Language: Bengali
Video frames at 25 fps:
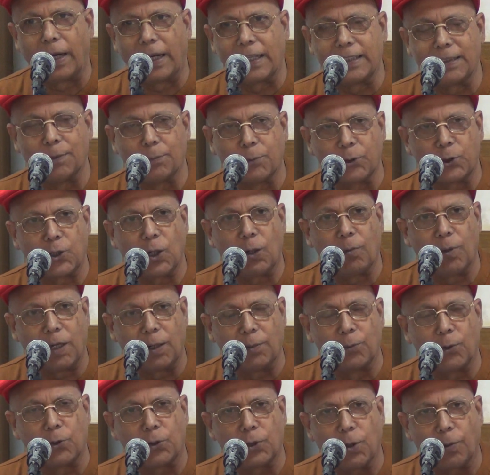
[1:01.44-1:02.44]
বেড়ায় যে মুসলমান
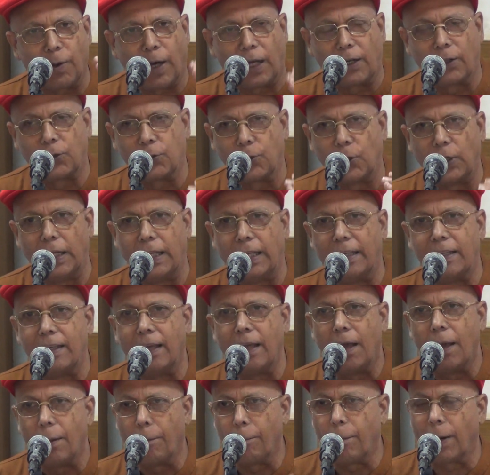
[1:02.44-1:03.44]
মুক্ত ভারত হলেই
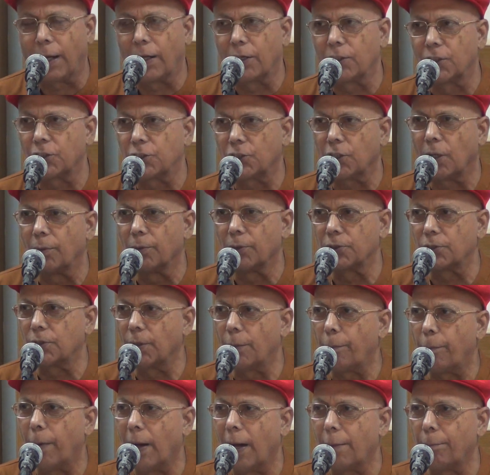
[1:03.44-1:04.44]
ভারতের সমস্ত
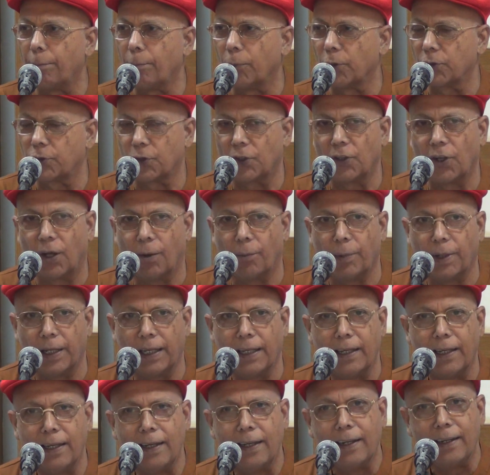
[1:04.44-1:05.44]
পাপ মোচন হবে
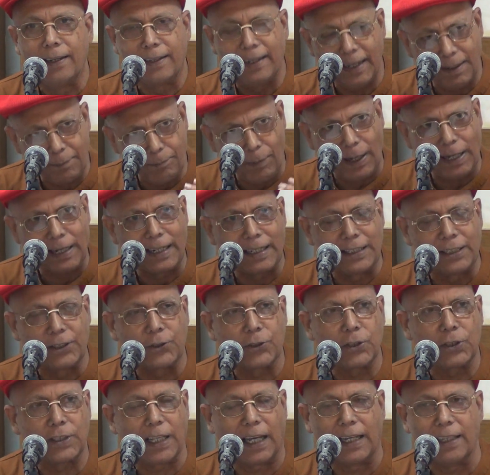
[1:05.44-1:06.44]
ঠিক
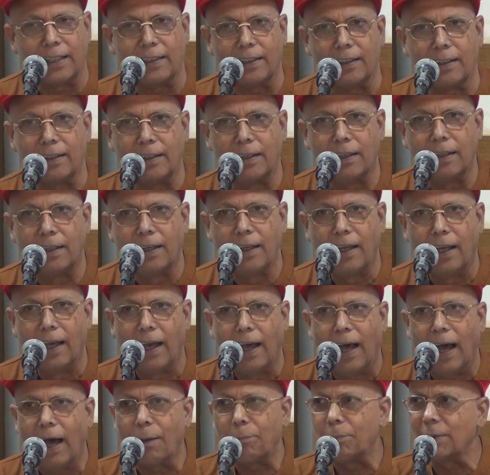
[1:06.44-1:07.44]
বাংলাদেশও তাই
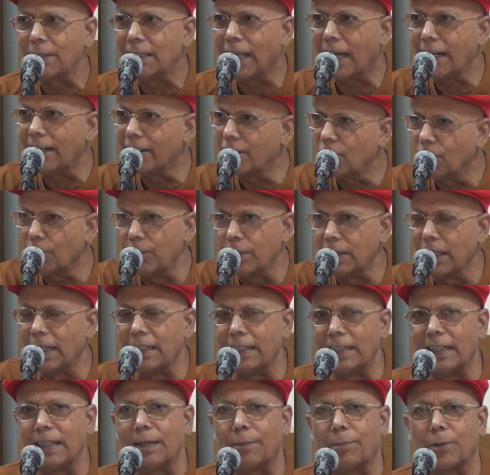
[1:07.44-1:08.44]
আপনি দাড়ি টুবি নিয়ে
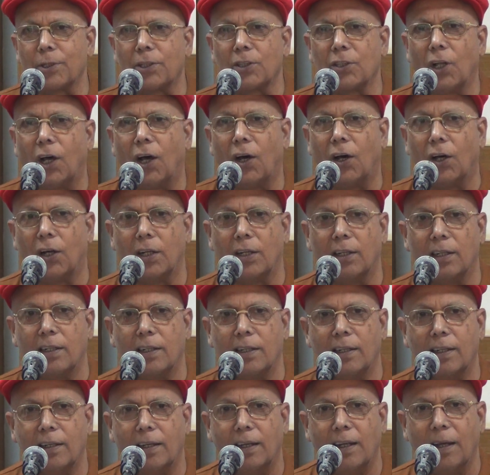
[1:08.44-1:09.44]
নিরাপদ নন
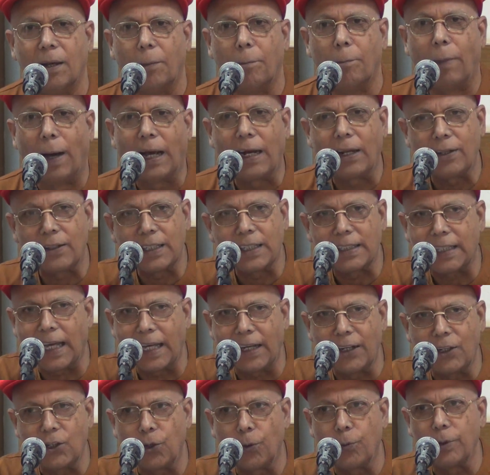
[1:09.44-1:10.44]
ভারতে
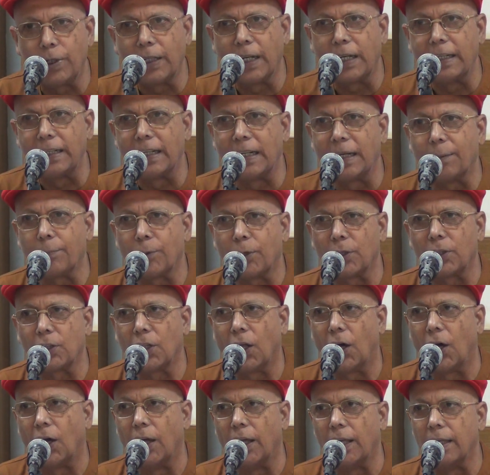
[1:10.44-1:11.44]
দাড়ি টুবি নিয়ে নিরাপদ
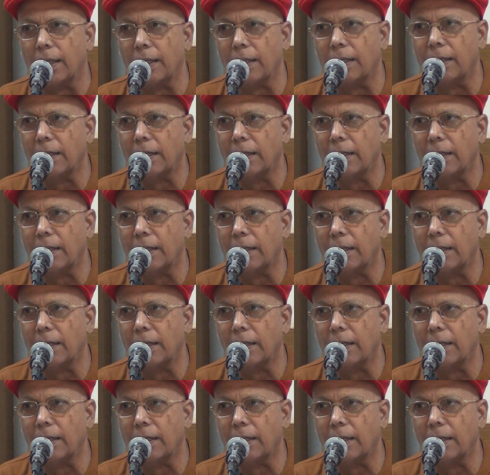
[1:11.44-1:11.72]
নয়